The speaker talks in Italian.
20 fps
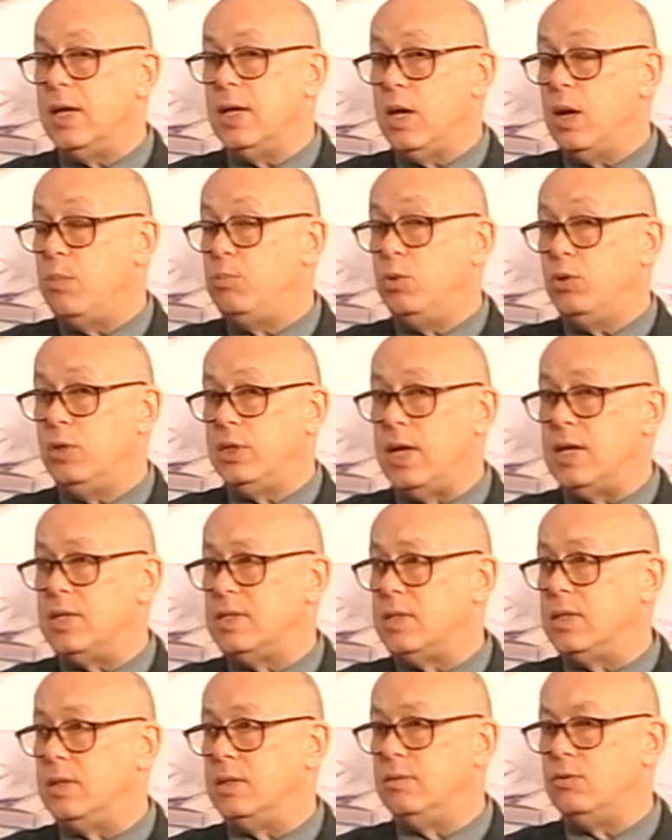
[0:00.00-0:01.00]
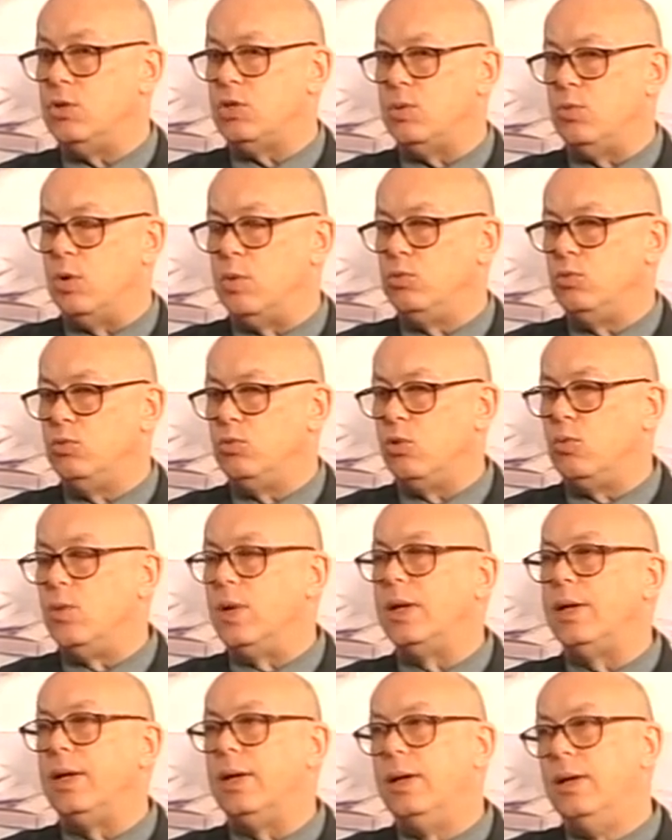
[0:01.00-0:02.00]
e che apportasse diciamo, appunto,
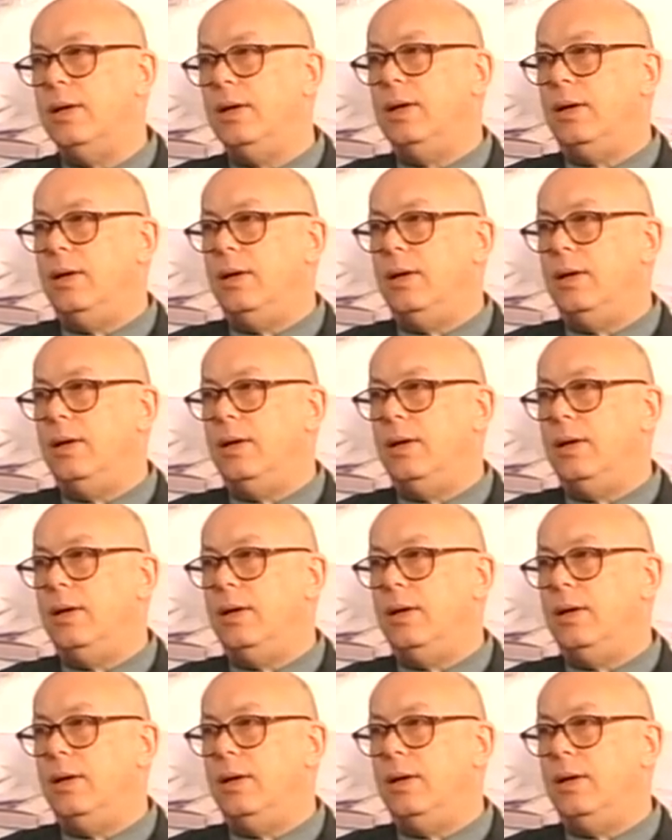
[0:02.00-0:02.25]
qualche